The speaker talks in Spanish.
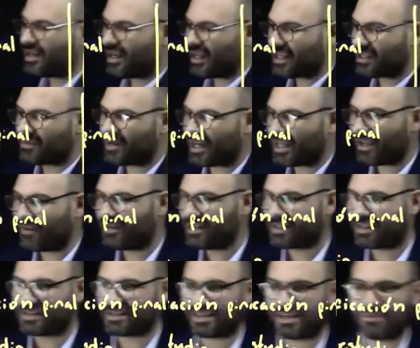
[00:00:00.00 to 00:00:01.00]
las variables que
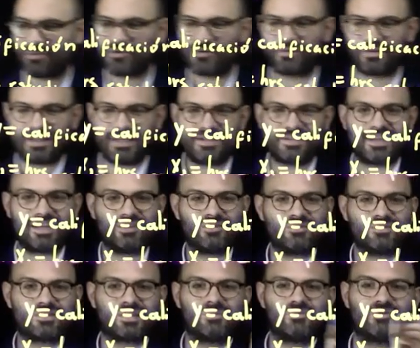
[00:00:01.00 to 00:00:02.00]
estaríamos utilizando,
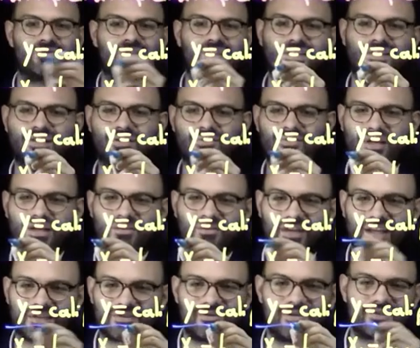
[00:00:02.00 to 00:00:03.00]
estaremos utilizando
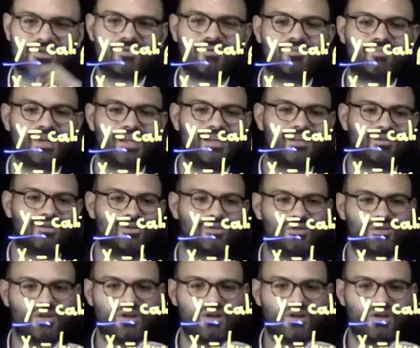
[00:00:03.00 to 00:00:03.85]
calificaciones como predictor,